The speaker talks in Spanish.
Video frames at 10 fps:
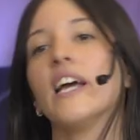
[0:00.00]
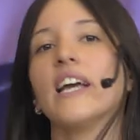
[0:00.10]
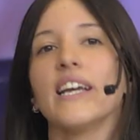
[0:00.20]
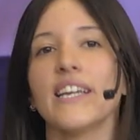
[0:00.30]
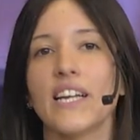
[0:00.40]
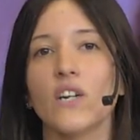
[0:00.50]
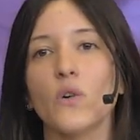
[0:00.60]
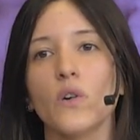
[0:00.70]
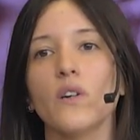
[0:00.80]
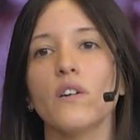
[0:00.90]
Y el
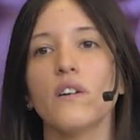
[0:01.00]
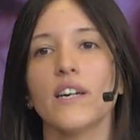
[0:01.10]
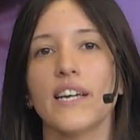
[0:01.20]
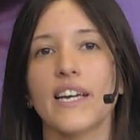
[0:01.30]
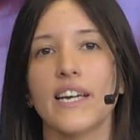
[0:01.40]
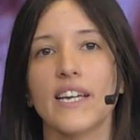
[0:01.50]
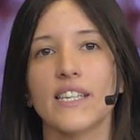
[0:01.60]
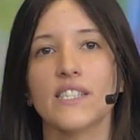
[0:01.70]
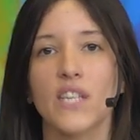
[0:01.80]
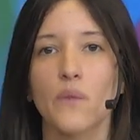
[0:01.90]
jugo, eh,
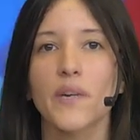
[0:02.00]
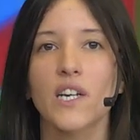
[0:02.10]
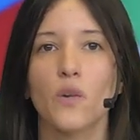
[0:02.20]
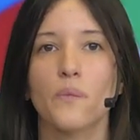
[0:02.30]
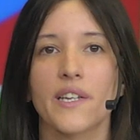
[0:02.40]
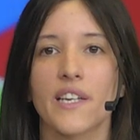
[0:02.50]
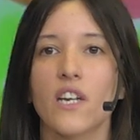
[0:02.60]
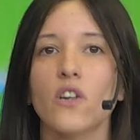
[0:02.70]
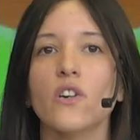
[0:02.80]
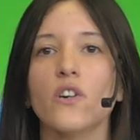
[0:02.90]
siempre
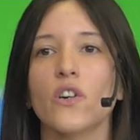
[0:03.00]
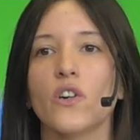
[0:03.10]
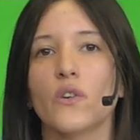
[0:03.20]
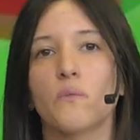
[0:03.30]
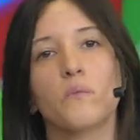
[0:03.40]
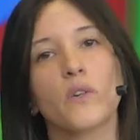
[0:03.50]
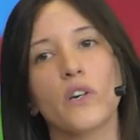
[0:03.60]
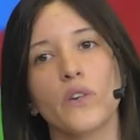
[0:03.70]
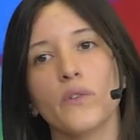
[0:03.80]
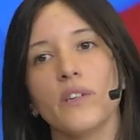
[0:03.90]
acompañarlo
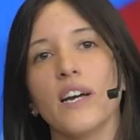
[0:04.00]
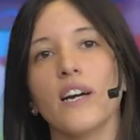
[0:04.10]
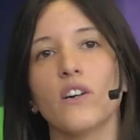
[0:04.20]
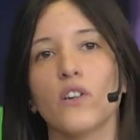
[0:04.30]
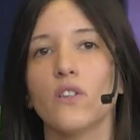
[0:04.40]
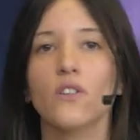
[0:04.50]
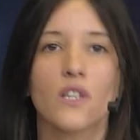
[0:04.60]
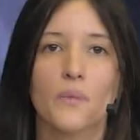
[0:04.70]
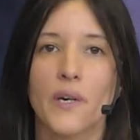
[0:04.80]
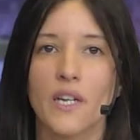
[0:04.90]
con, una, con otro
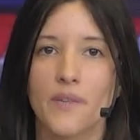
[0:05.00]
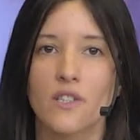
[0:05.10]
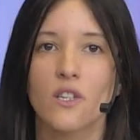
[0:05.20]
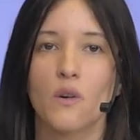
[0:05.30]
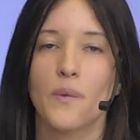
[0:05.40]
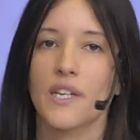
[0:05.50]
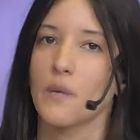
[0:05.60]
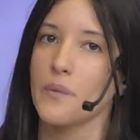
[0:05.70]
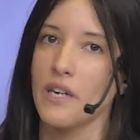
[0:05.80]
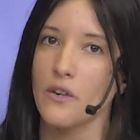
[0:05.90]
tipo de alimento, como por
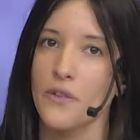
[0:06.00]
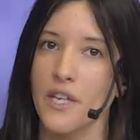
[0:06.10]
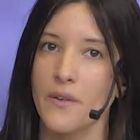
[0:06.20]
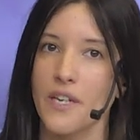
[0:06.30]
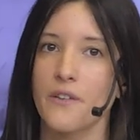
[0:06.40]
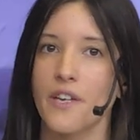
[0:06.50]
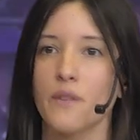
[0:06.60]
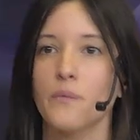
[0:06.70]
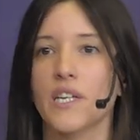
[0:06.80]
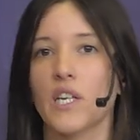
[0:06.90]
ejemplo la fibra, bien,
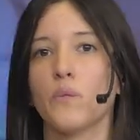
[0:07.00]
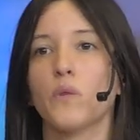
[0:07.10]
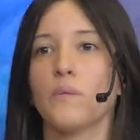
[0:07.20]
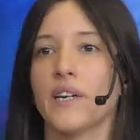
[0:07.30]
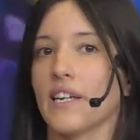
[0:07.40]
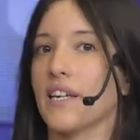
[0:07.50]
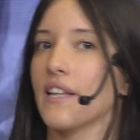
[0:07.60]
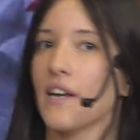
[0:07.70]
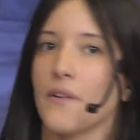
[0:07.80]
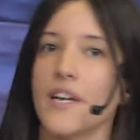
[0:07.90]
por ejemplo un panqueque de
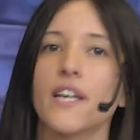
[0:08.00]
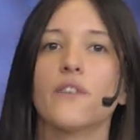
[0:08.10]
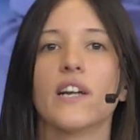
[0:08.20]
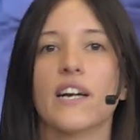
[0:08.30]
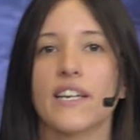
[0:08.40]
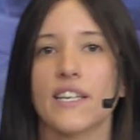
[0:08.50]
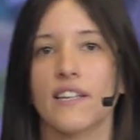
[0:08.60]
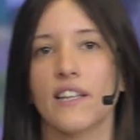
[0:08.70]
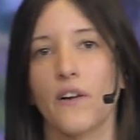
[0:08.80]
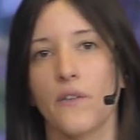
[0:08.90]
avena, una galleta
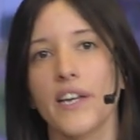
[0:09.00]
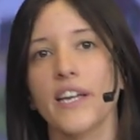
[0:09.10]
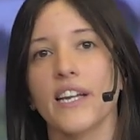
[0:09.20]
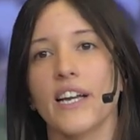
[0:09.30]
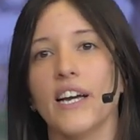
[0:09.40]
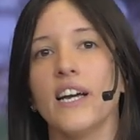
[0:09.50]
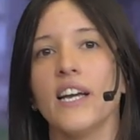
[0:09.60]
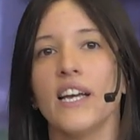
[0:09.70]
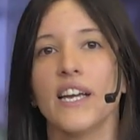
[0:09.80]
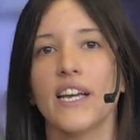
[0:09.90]
de avena,
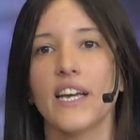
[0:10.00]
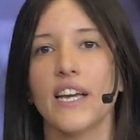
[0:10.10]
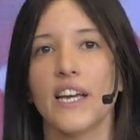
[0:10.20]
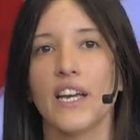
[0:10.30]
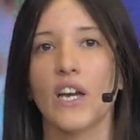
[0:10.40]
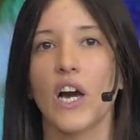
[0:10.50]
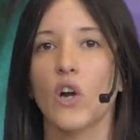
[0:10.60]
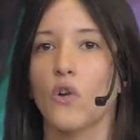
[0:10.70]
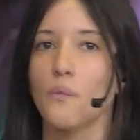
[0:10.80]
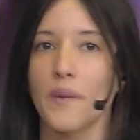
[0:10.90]
eh,
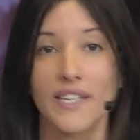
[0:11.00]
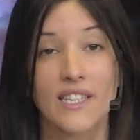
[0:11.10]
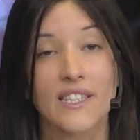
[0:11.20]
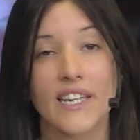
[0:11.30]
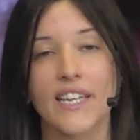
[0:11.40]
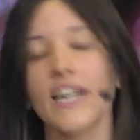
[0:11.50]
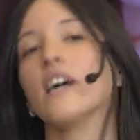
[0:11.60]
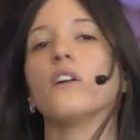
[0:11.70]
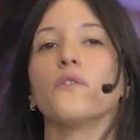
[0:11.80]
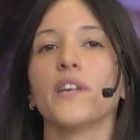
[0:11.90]
algún pan
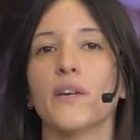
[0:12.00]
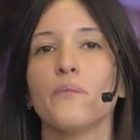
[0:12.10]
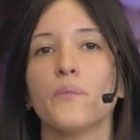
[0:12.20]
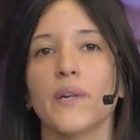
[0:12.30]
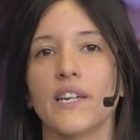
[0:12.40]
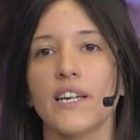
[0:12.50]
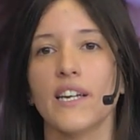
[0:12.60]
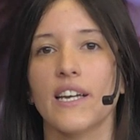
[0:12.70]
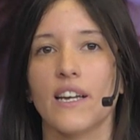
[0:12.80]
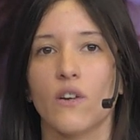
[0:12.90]
integral, bien, porque
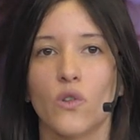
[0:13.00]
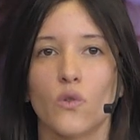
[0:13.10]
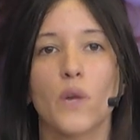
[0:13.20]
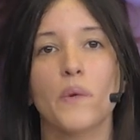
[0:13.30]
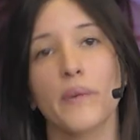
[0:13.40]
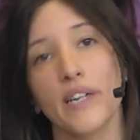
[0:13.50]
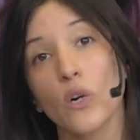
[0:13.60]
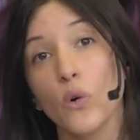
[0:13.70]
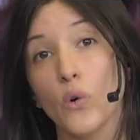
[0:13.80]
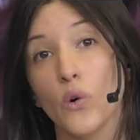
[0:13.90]
eh, cuando uno prepara
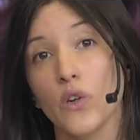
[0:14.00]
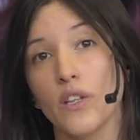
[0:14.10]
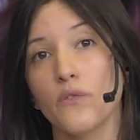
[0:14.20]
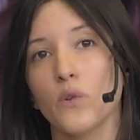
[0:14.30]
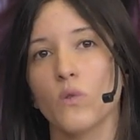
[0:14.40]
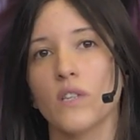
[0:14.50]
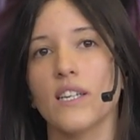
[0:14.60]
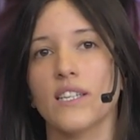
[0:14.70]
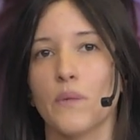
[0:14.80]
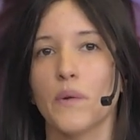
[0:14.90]
jugo de fruta,
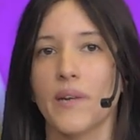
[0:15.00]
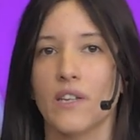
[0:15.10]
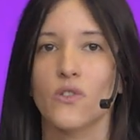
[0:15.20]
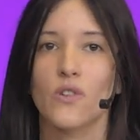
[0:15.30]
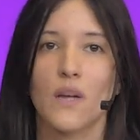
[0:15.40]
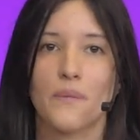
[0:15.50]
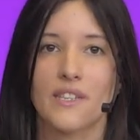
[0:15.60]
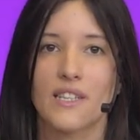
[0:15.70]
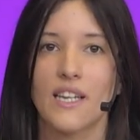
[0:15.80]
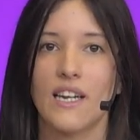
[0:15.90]
está preparando
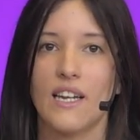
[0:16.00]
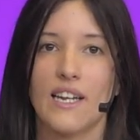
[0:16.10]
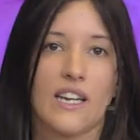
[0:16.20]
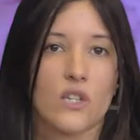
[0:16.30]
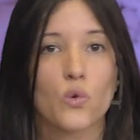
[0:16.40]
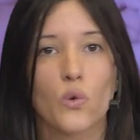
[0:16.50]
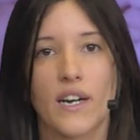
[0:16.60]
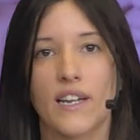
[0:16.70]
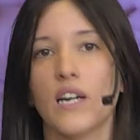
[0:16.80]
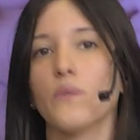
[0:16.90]
solamente el azúcar,
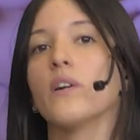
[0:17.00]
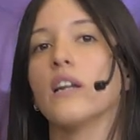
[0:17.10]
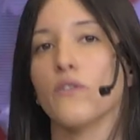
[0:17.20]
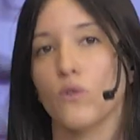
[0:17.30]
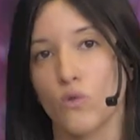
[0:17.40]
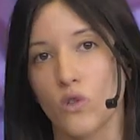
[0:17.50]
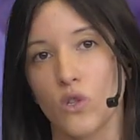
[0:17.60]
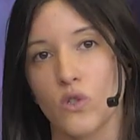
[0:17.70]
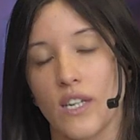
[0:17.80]
digamos la fructosa.